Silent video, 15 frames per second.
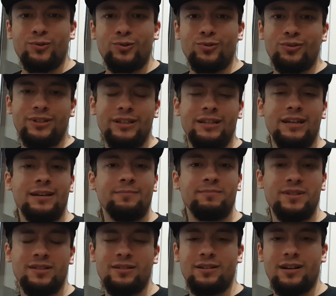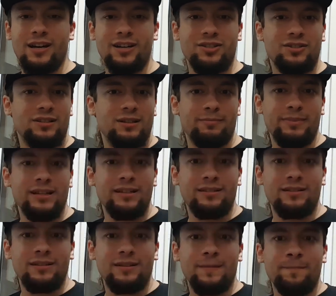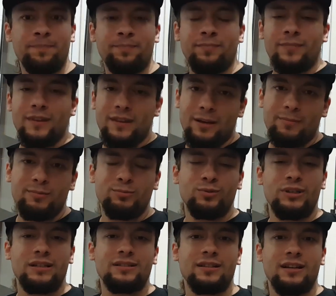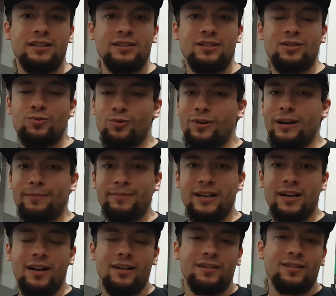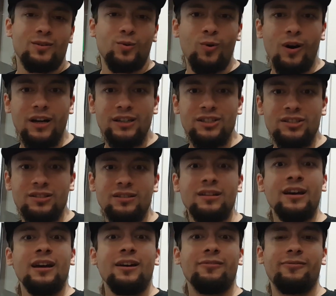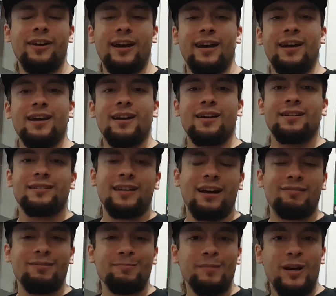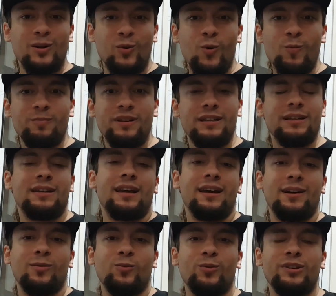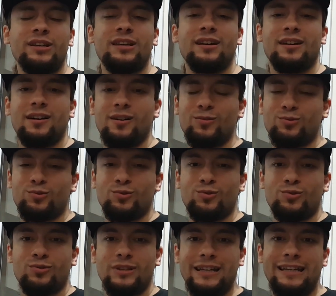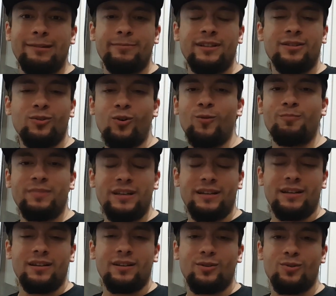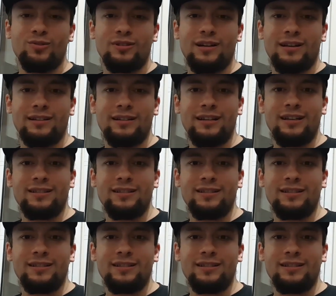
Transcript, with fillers: oyunu yine bizi karşılayabilirdi. Tabi bunlar sadece söylemde kaldı. O an için ve takvimler 11 ile 12 Ağustos 2011'i gösterdiğinde